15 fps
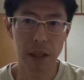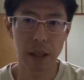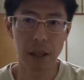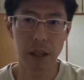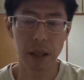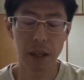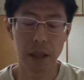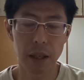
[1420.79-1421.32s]

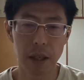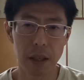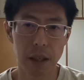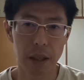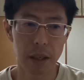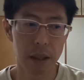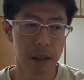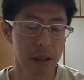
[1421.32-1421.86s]
えー
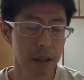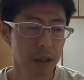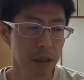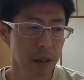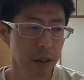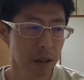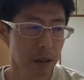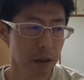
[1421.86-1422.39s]

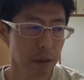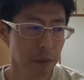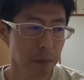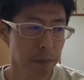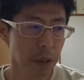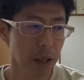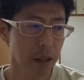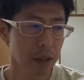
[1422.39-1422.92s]

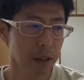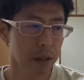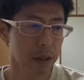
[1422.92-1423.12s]
ま